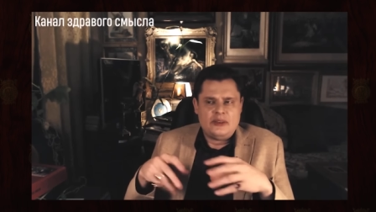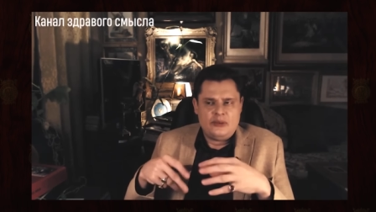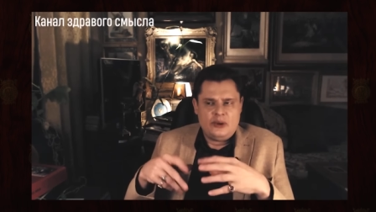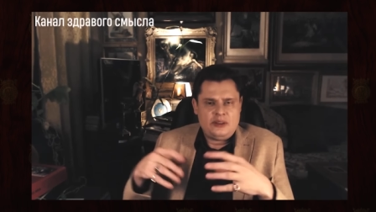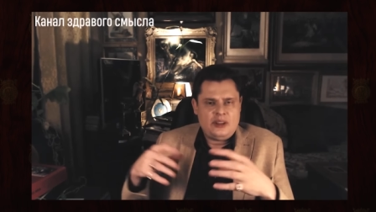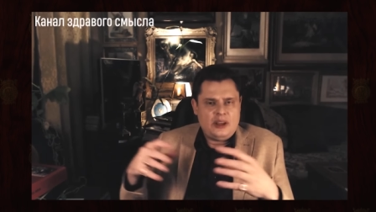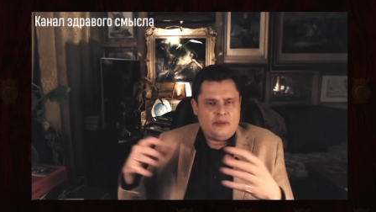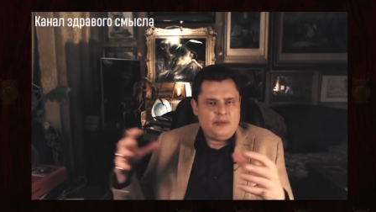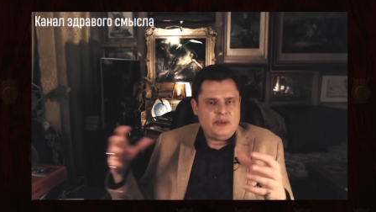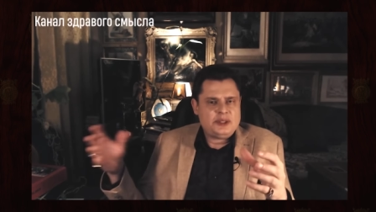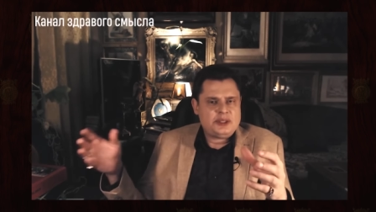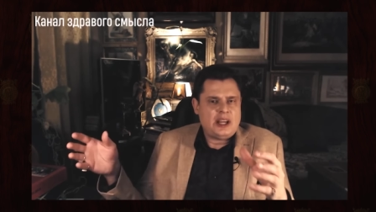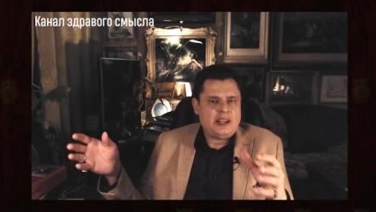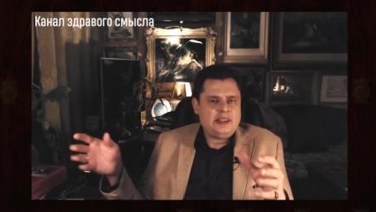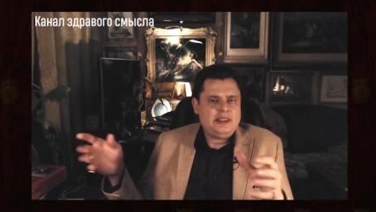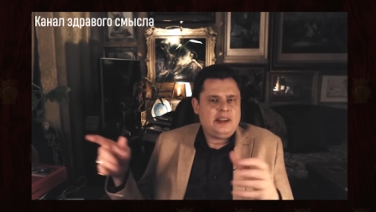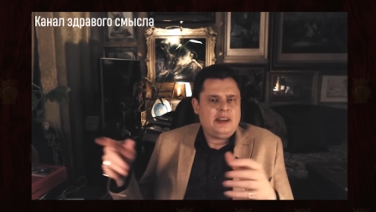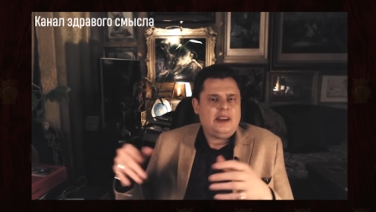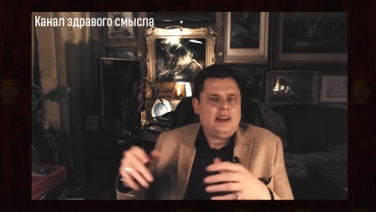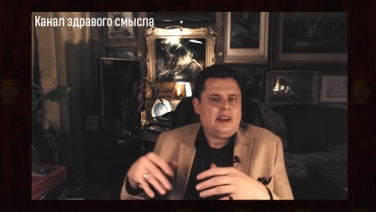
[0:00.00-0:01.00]
Вот
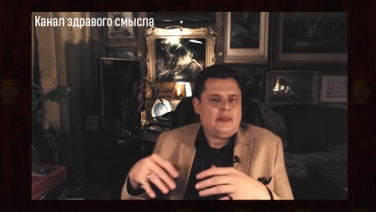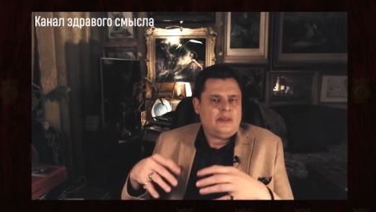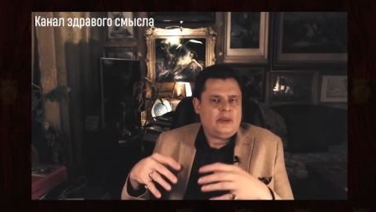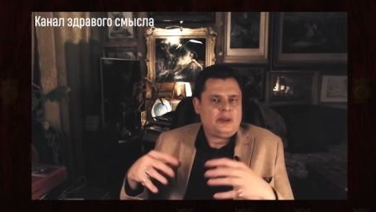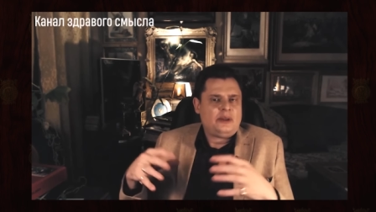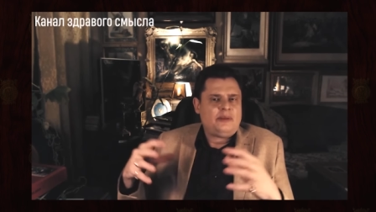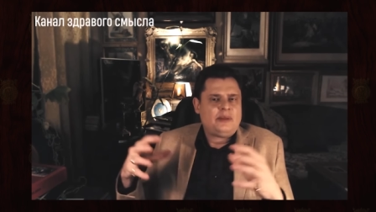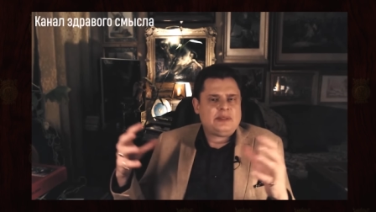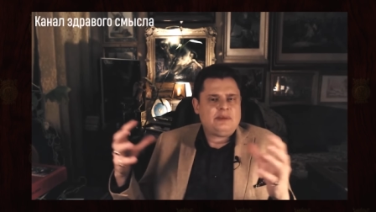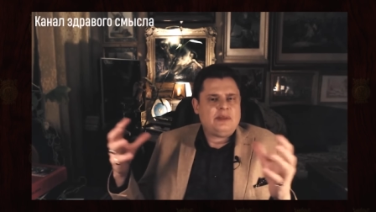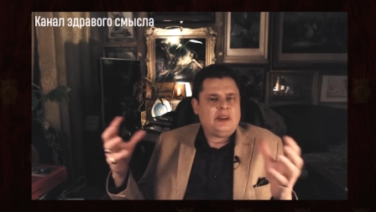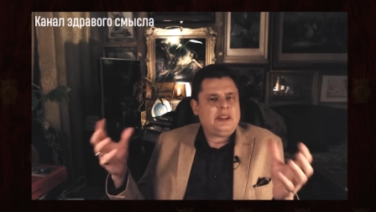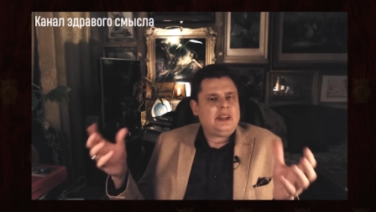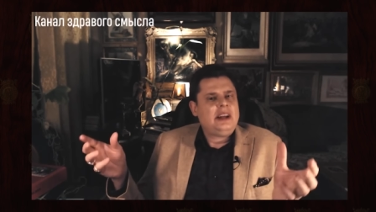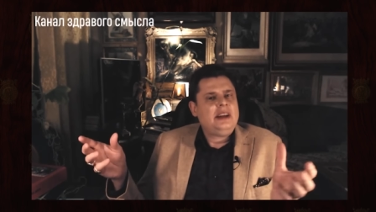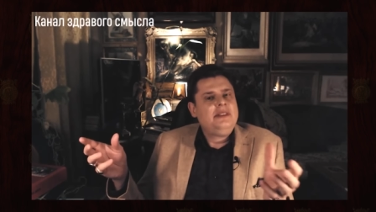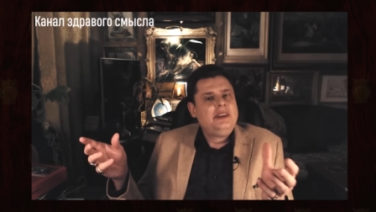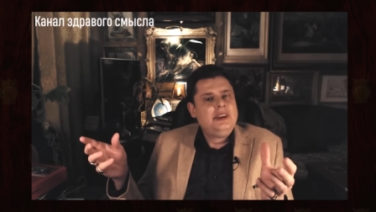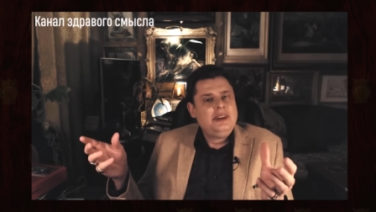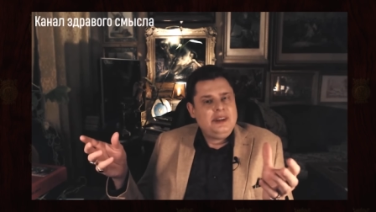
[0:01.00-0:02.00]
описание, вот
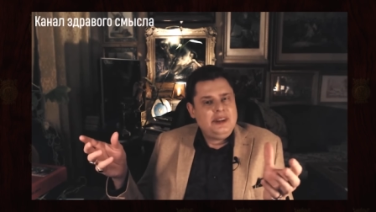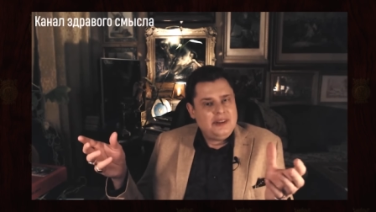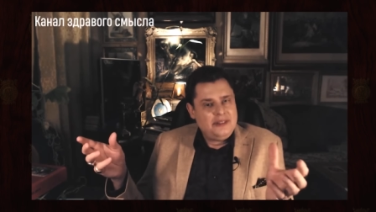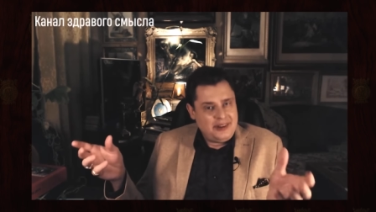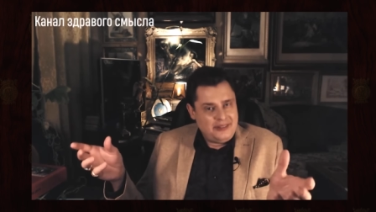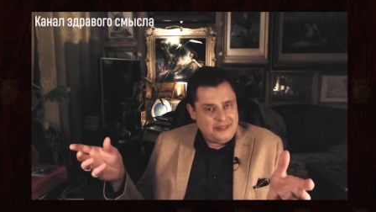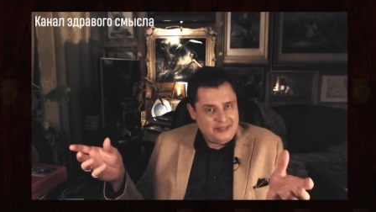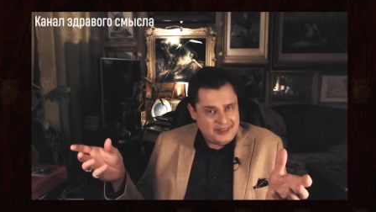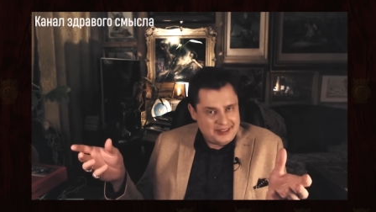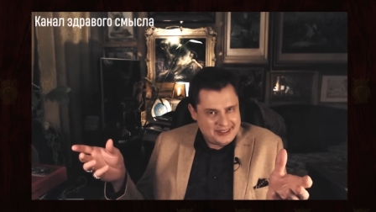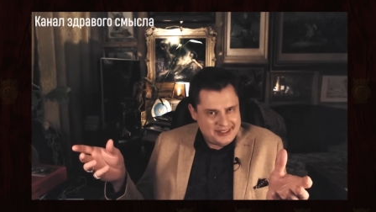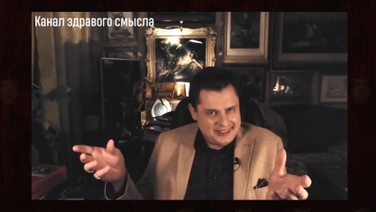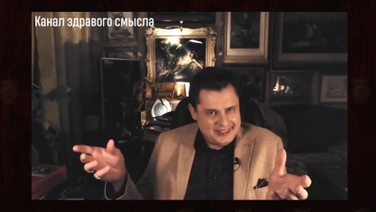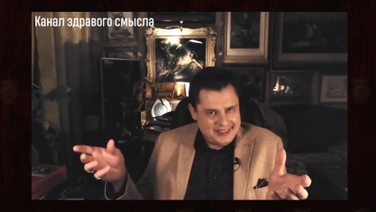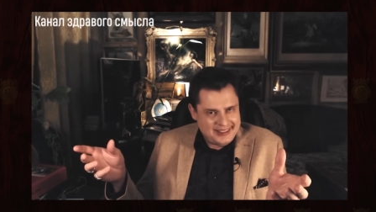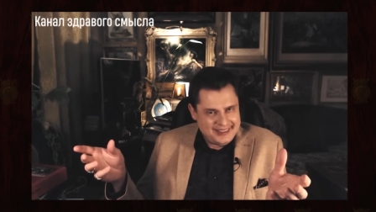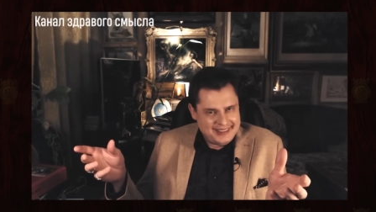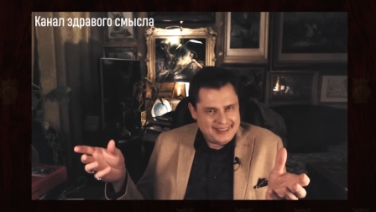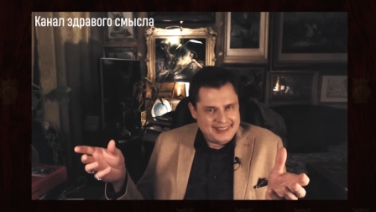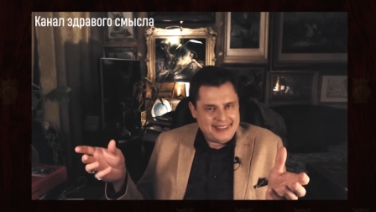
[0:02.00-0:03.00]
посмотрели
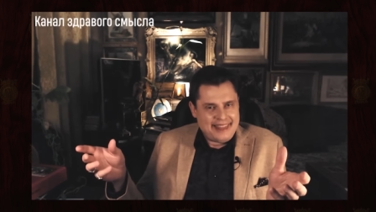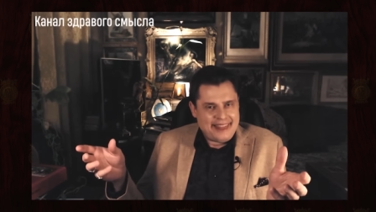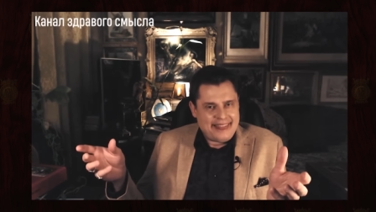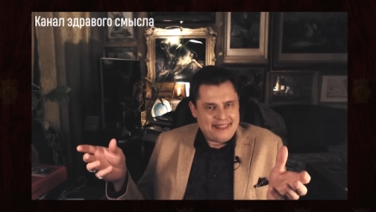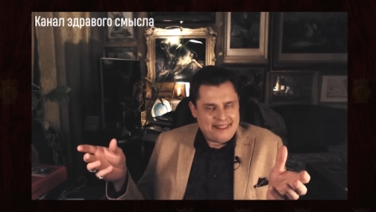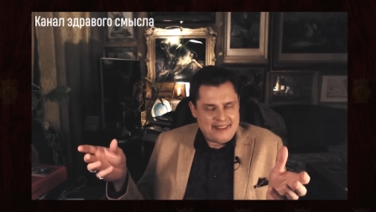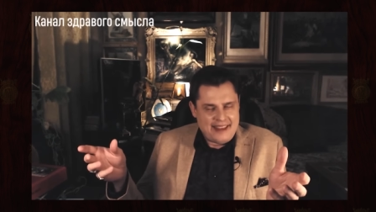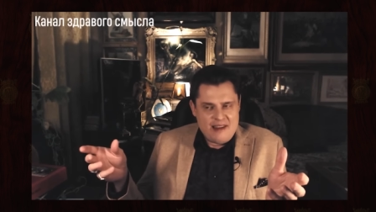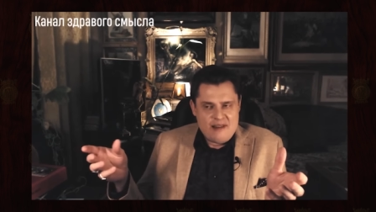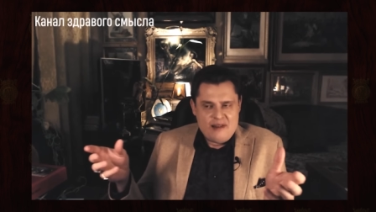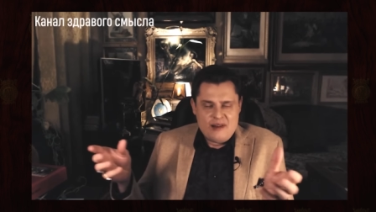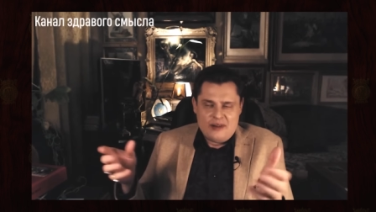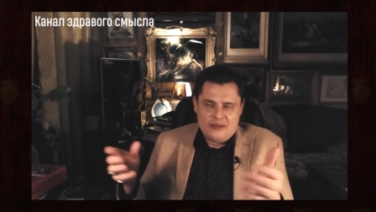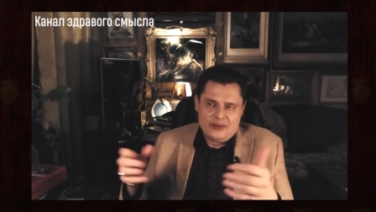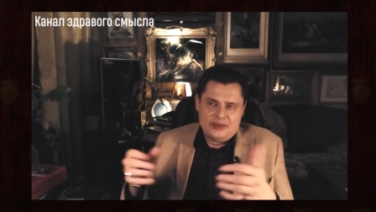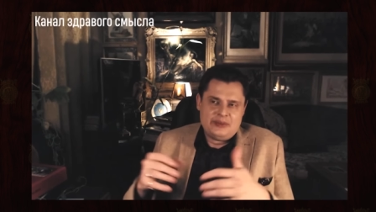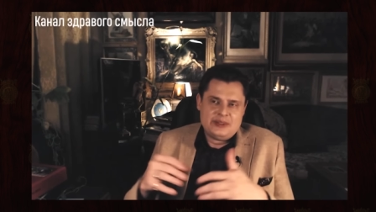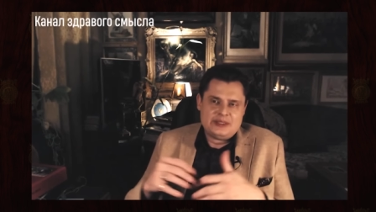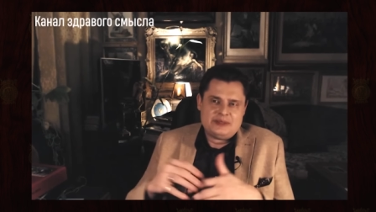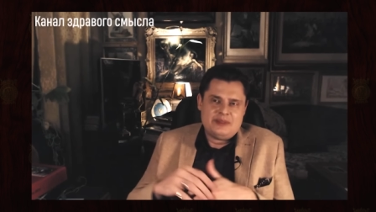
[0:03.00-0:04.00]
Евровидение, да,
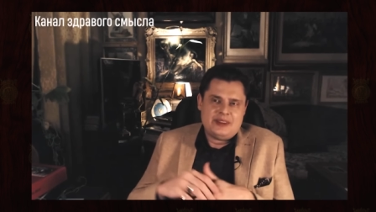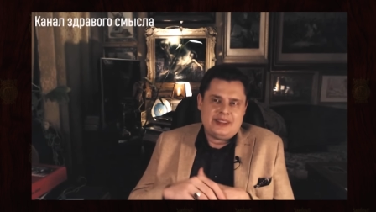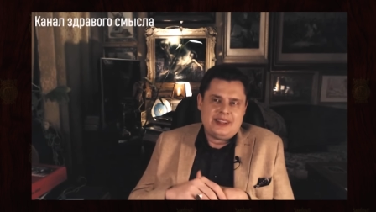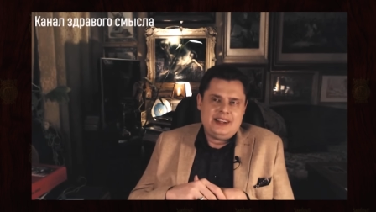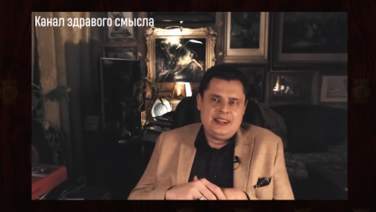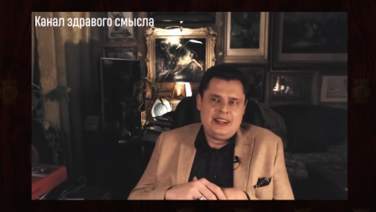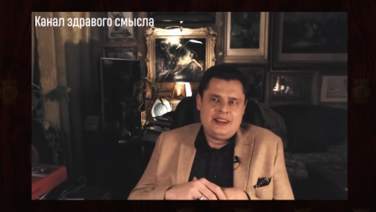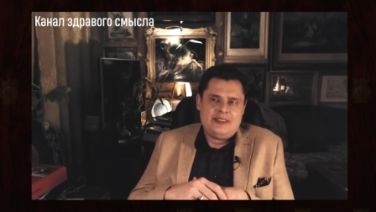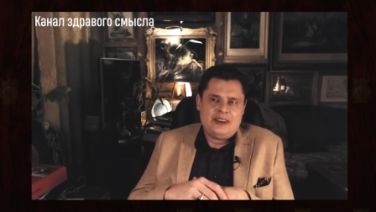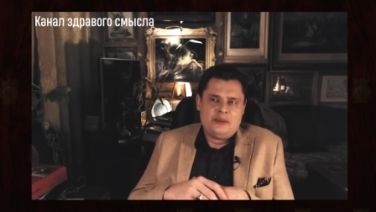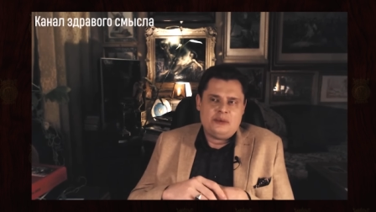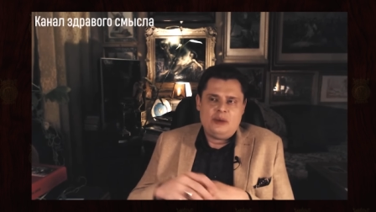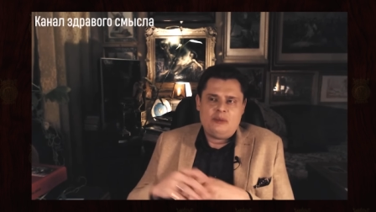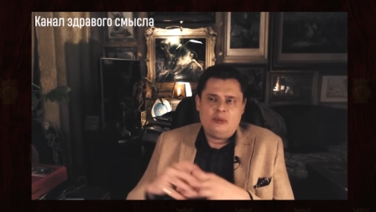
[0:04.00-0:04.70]
вот посмотрели Евровидение.